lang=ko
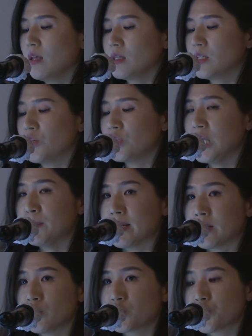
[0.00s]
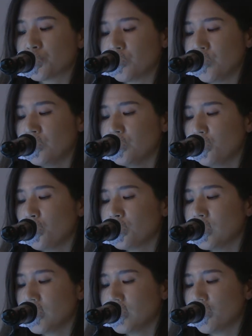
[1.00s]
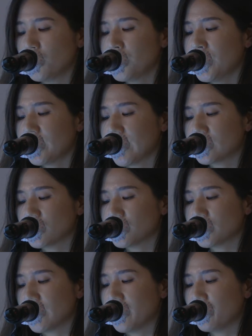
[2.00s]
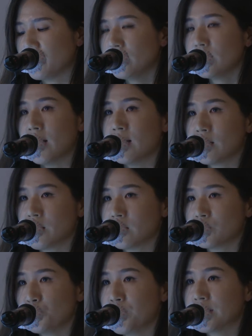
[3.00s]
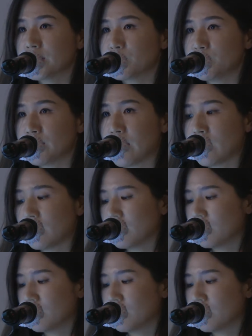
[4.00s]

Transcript: 그렇게 만들어졌던 오늘은 어린이날 전시 내용을 간략하게 소개하겠습니다.